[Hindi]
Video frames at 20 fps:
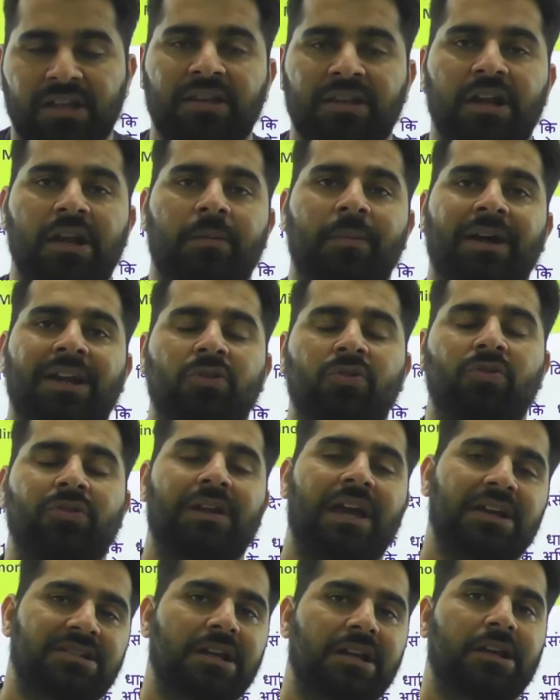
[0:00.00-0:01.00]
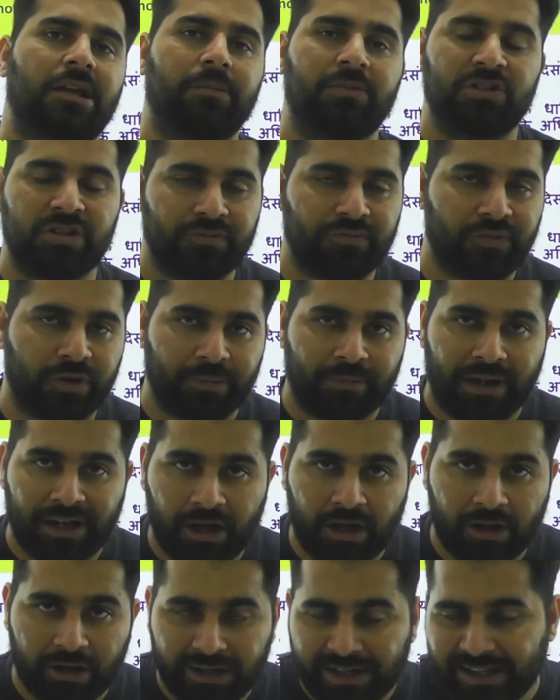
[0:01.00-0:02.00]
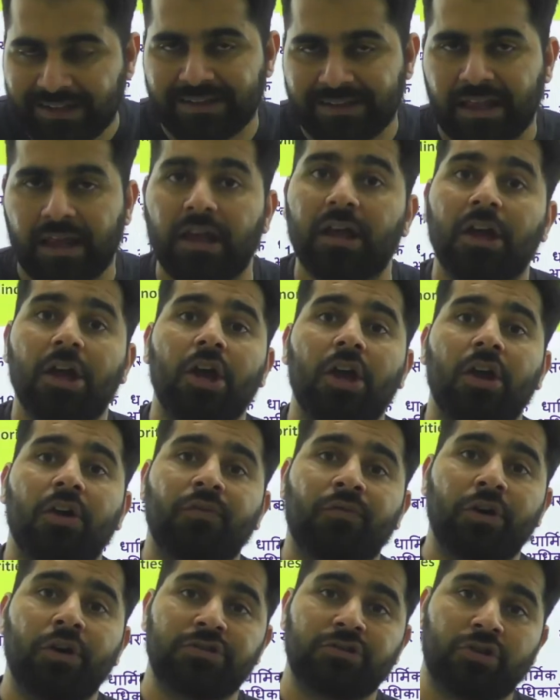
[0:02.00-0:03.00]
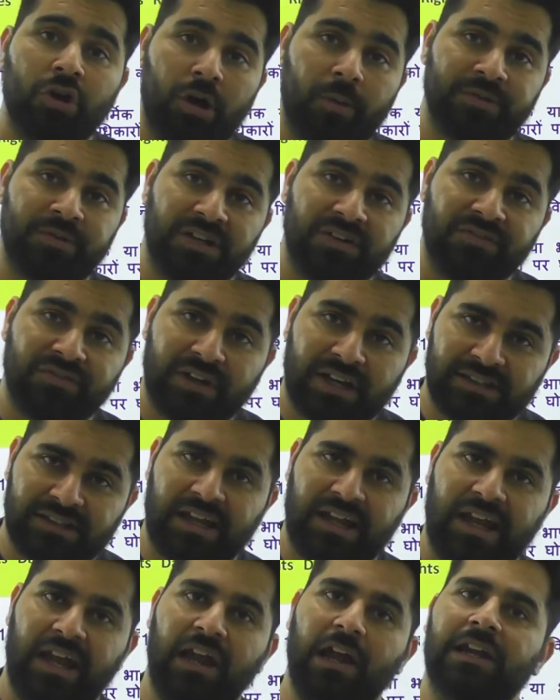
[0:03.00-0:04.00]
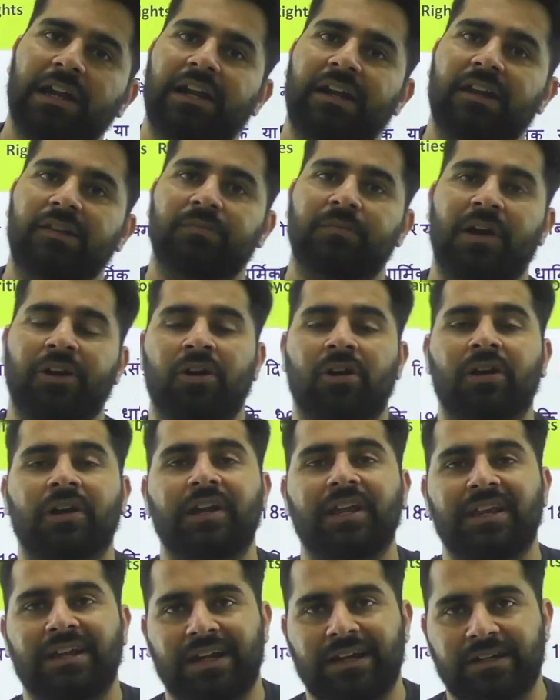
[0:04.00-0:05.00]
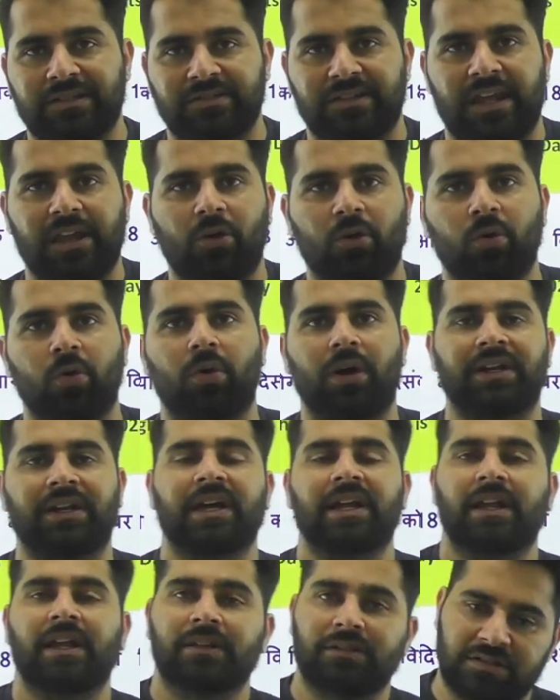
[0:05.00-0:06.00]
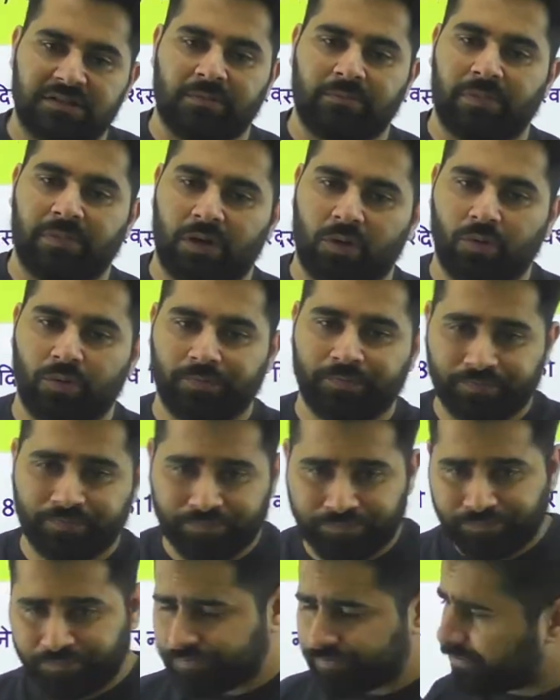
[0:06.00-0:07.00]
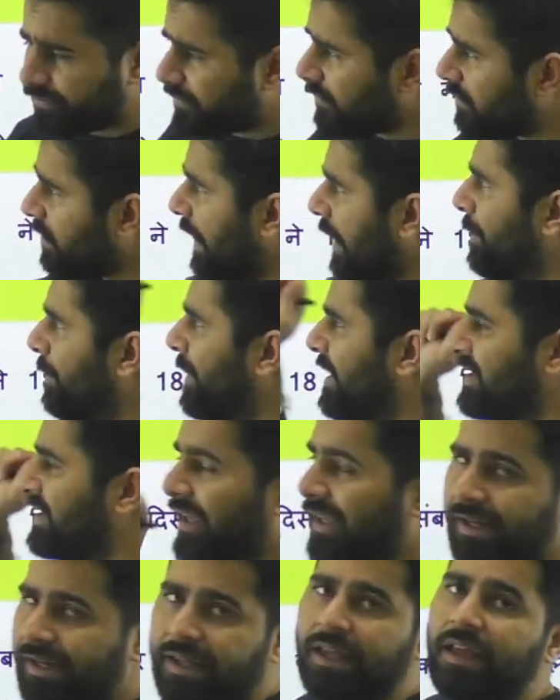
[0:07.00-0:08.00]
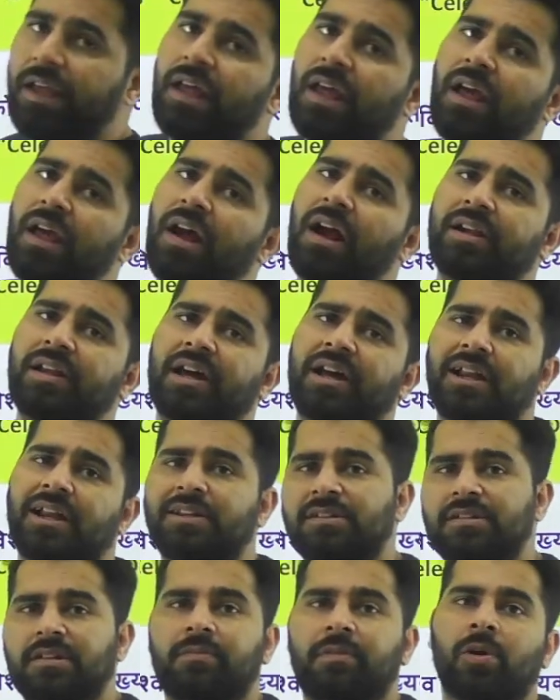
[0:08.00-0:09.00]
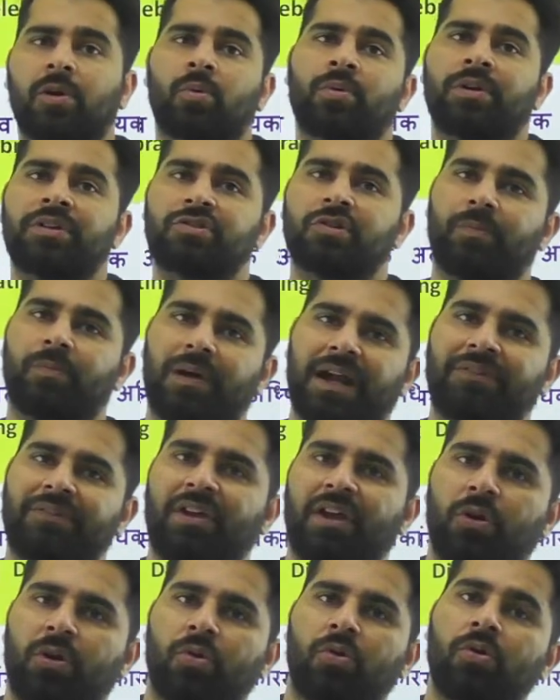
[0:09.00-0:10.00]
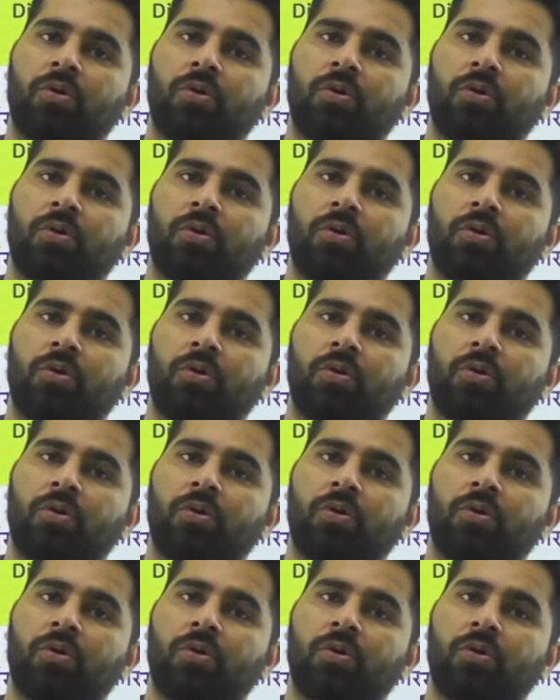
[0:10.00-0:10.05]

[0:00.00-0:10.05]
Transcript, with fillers: हमारा जो नेशनल कमीशन फॉर माइनॉरिटीज है वो इसको ऑब्जर्व करता है दैट इज माइनॉरिटी राइट्स डे को 18 दिसंबर को बेसिकली 18 दिसंबर उन्नीस को